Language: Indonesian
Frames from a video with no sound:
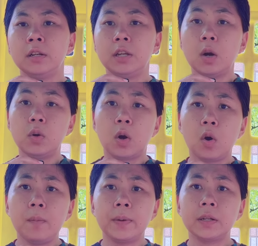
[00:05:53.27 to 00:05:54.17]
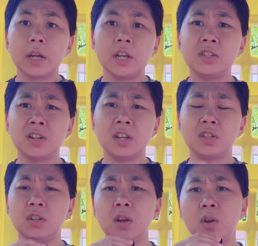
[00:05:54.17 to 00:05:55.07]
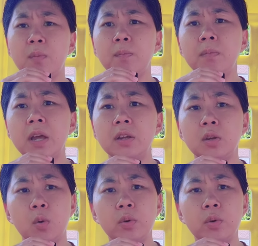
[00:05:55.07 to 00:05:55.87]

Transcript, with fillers: dia udah komplain ke agent agentnya ya mulai ya